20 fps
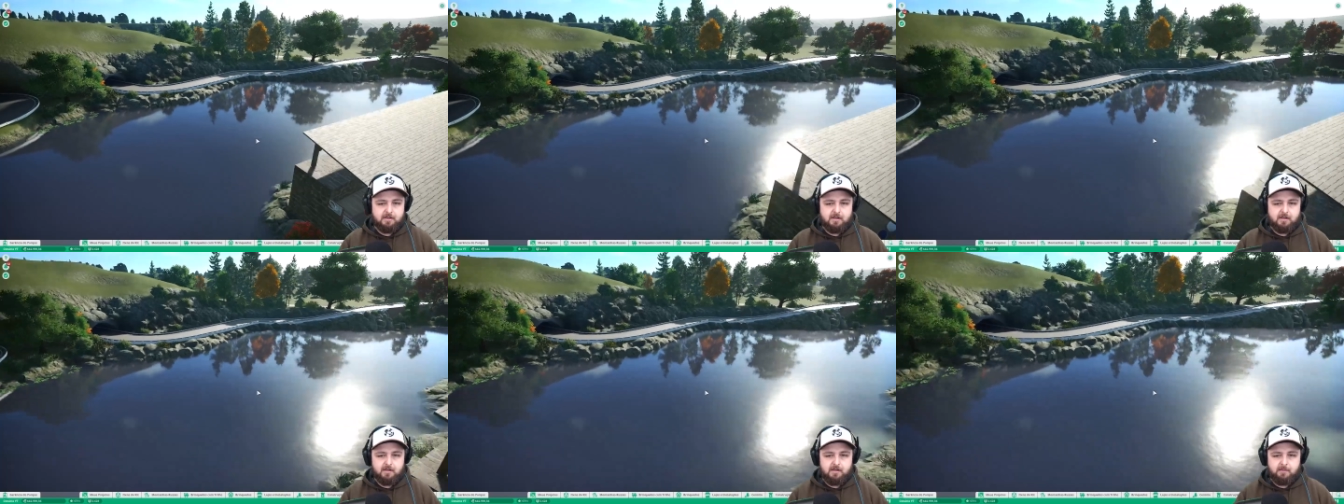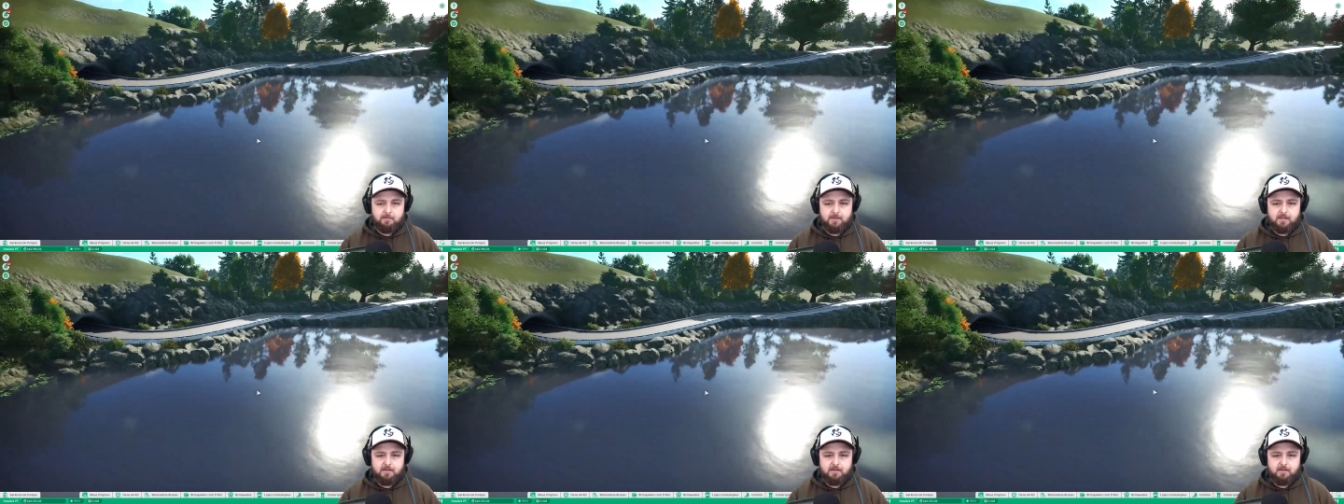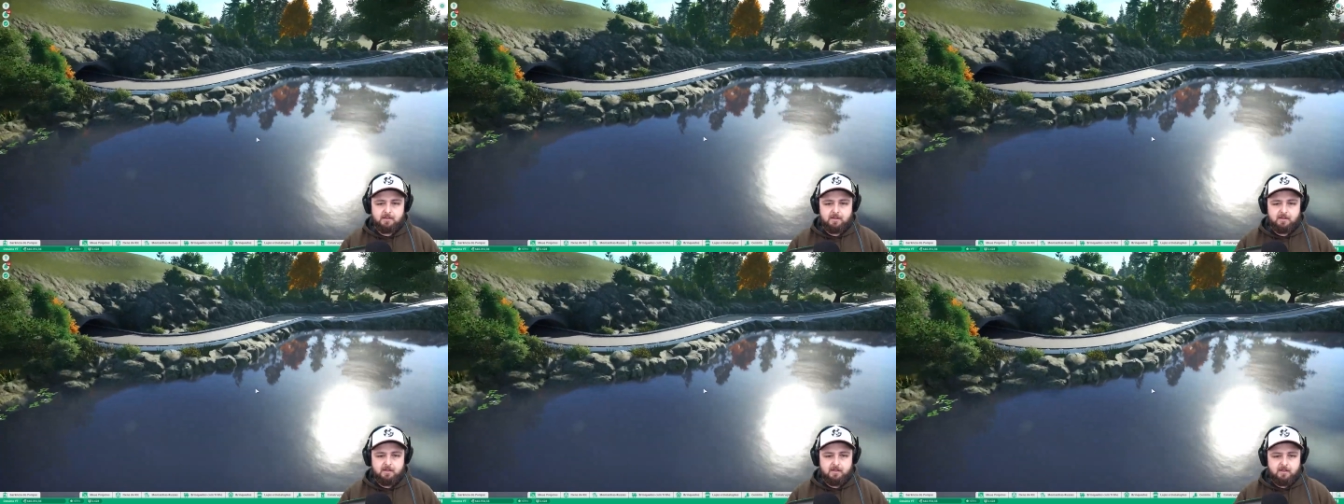a câmera
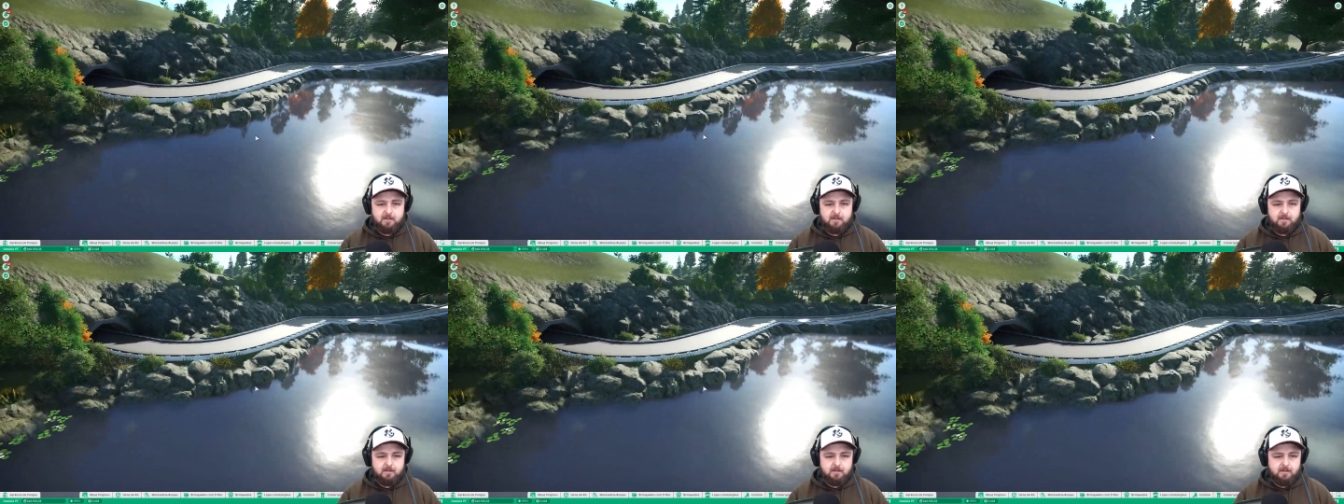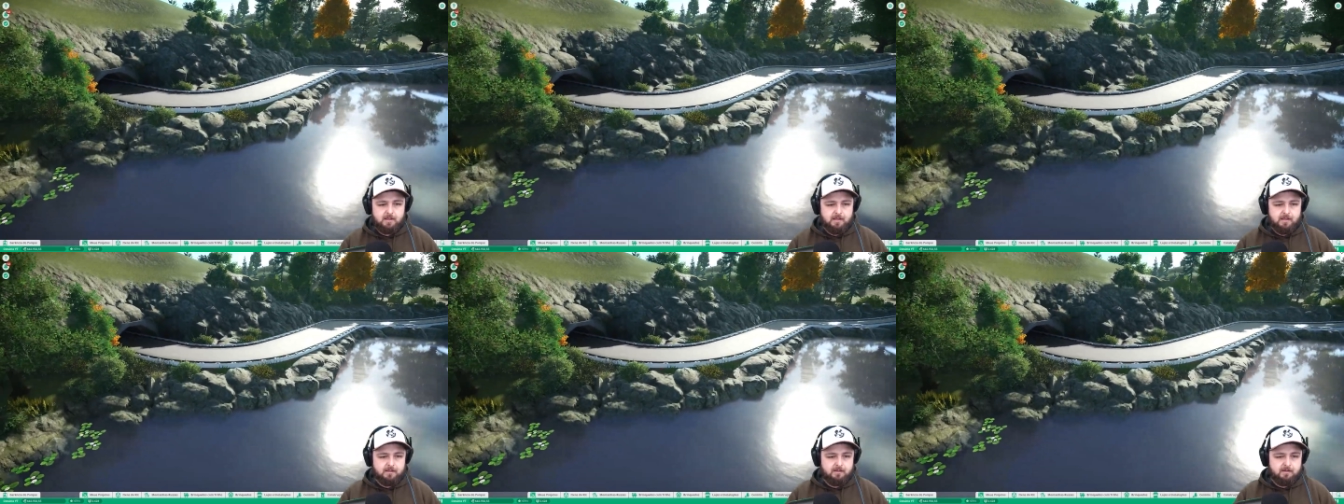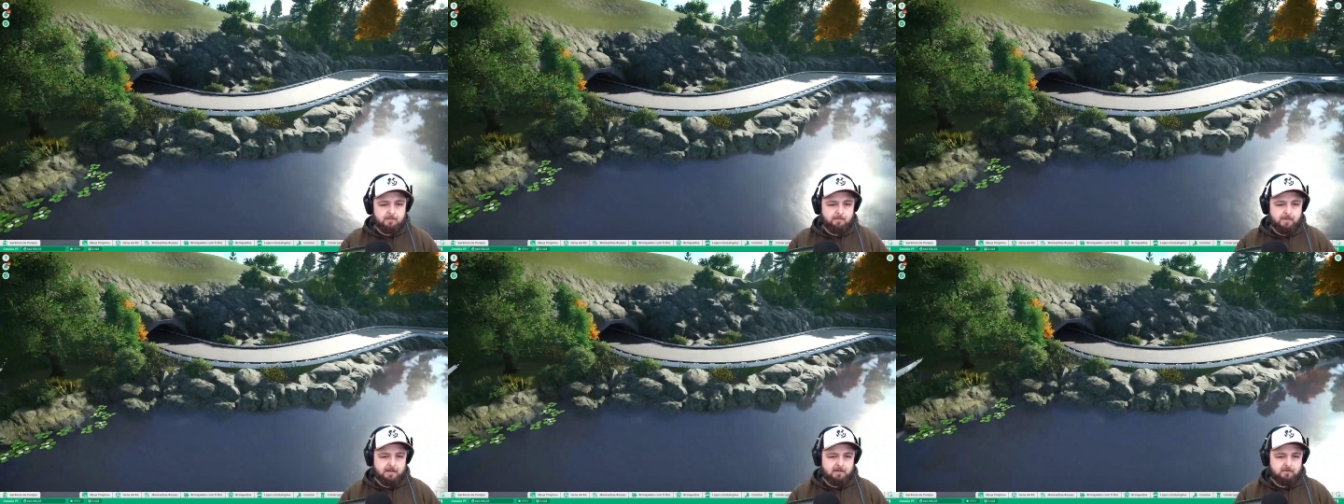aqui
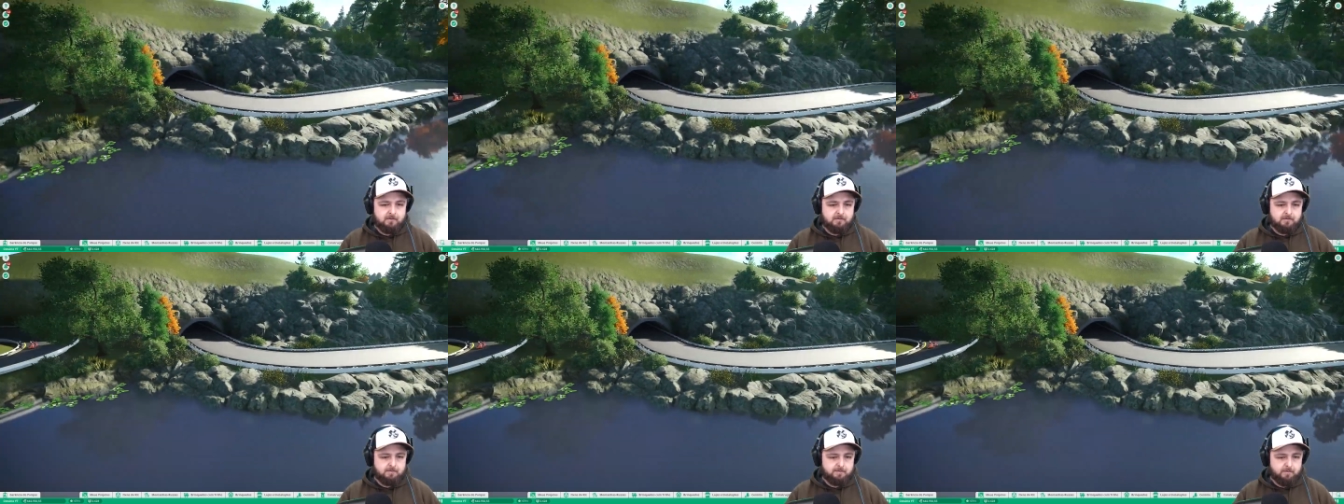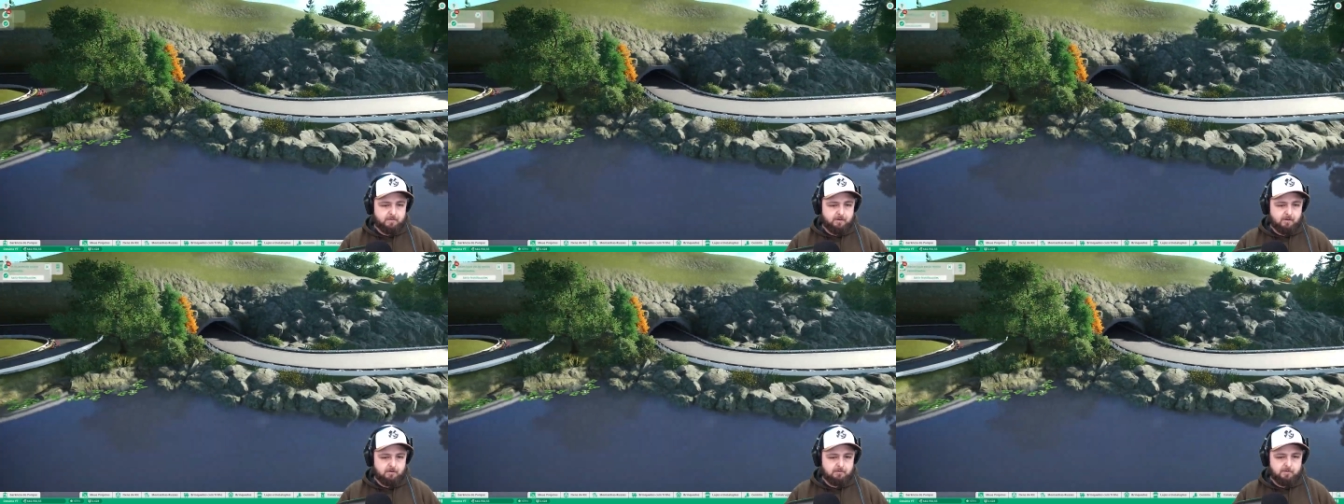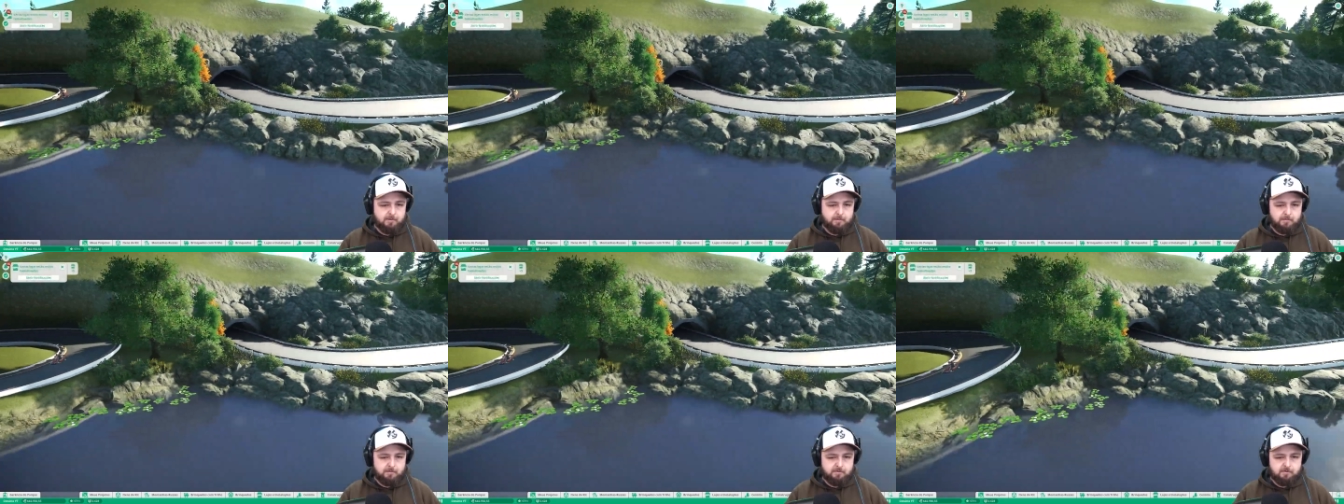mais
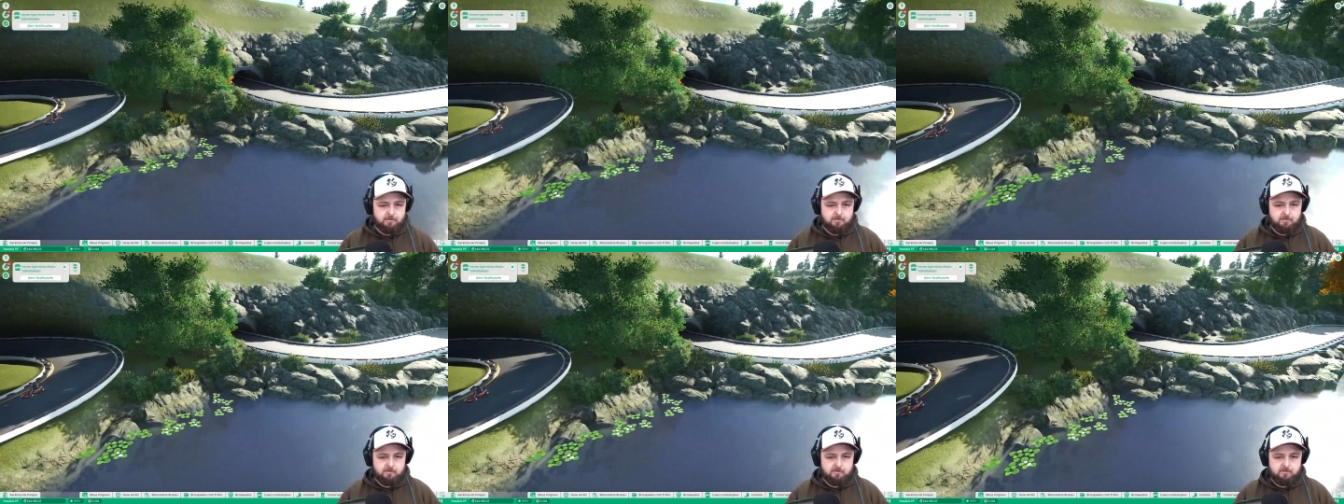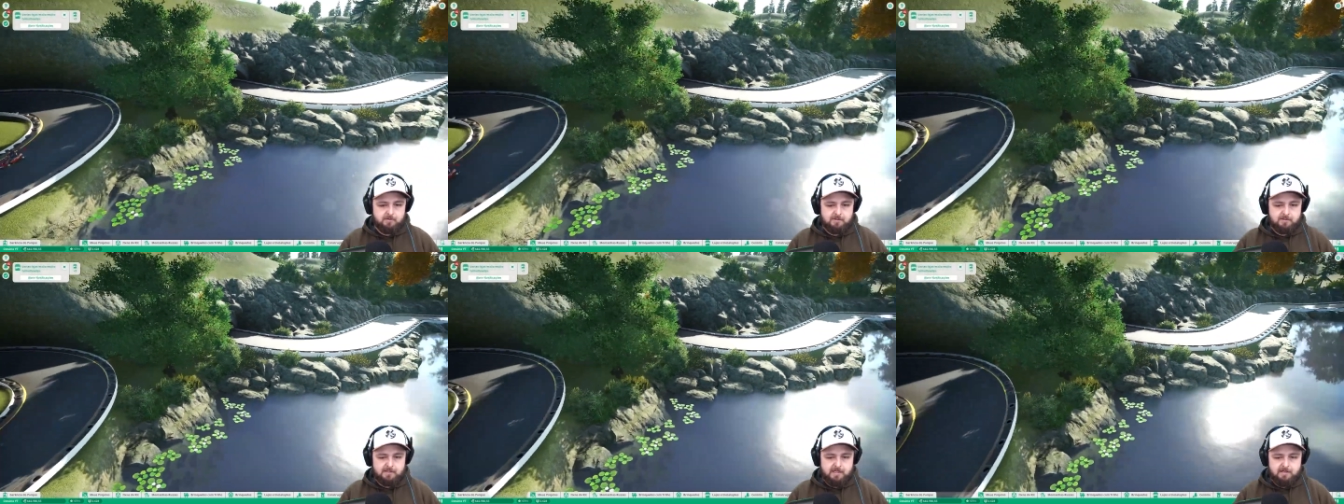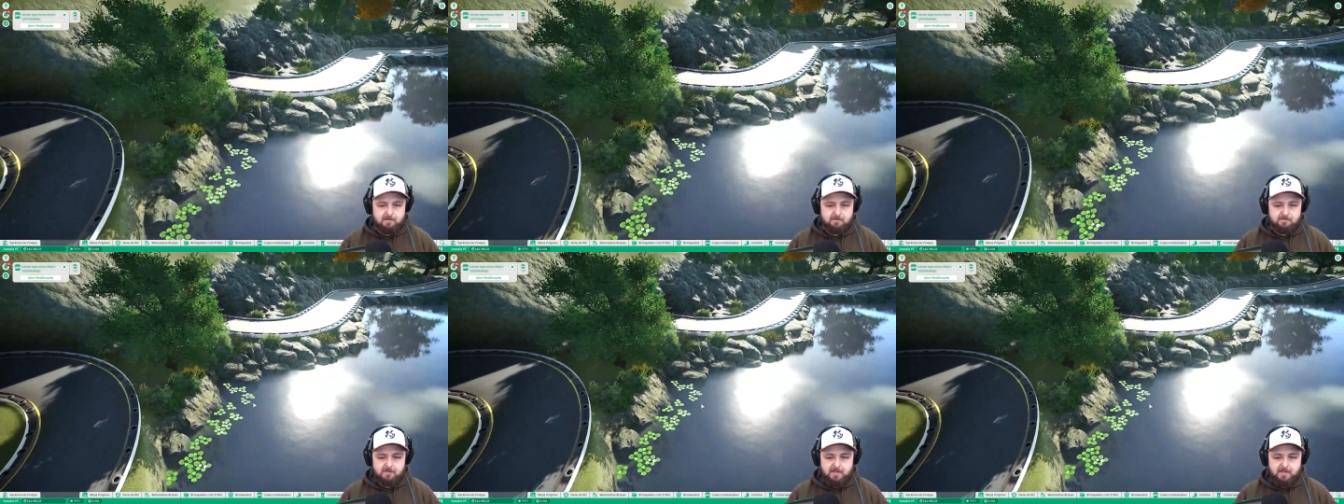próxima para vocês verem os detalhes.